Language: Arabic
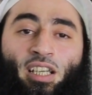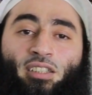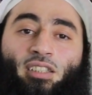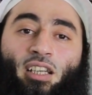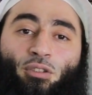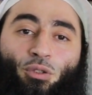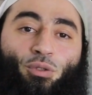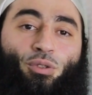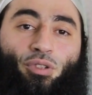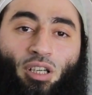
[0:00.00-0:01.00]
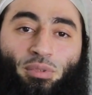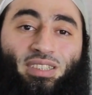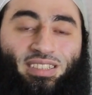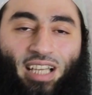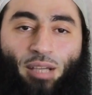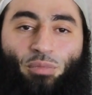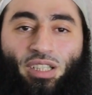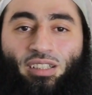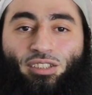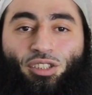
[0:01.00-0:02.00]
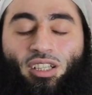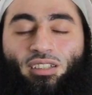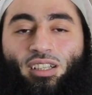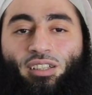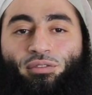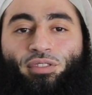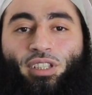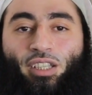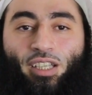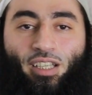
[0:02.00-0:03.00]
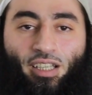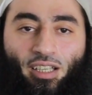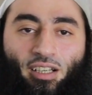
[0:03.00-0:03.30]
ساترك رابط التحميل ان شاء الله في آه،